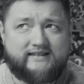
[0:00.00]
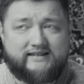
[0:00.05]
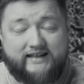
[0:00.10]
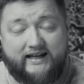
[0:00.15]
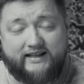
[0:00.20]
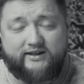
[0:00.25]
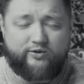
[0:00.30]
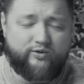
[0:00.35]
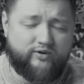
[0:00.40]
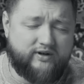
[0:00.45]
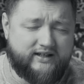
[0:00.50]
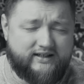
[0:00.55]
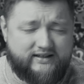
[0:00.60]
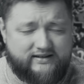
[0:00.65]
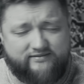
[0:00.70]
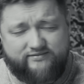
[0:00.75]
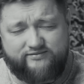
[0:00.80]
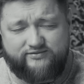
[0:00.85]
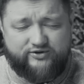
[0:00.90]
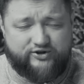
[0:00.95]
который,
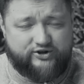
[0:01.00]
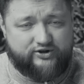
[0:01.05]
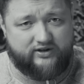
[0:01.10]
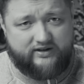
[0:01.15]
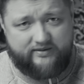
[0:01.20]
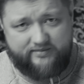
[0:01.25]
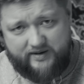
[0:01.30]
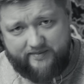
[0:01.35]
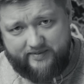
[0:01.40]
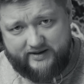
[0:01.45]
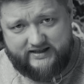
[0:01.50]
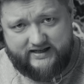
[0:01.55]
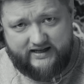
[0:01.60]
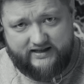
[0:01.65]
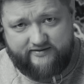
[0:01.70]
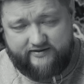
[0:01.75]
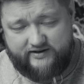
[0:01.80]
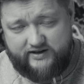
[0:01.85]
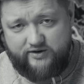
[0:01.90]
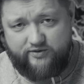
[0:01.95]
ну, что-то мне
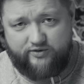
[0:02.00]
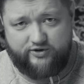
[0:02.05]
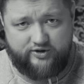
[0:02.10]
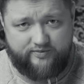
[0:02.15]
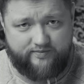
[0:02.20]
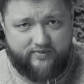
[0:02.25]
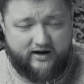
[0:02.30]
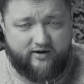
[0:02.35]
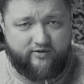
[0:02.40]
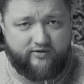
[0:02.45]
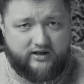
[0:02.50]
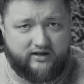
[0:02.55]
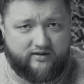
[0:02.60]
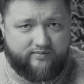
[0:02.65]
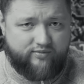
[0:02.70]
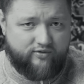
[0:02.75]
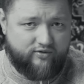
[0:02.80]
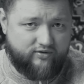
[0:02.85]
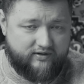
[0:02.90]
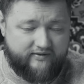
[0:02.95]
подсказывает, не очень проходит
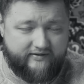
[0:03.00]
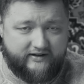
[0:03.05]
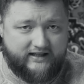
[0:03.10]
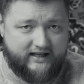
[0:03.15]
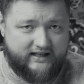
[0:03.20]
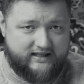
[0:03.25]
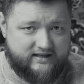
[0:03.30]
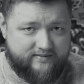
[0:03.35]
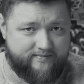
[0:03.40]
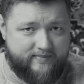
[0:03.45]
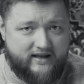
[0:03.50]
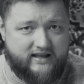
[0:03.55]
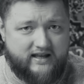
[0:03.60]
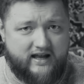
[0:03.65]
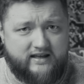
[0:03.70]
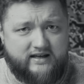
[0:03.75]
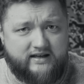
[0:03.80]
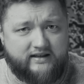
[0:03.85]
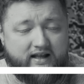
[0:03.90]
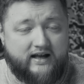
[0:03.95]
по
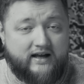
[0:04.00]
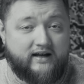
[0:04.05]
12.5.1,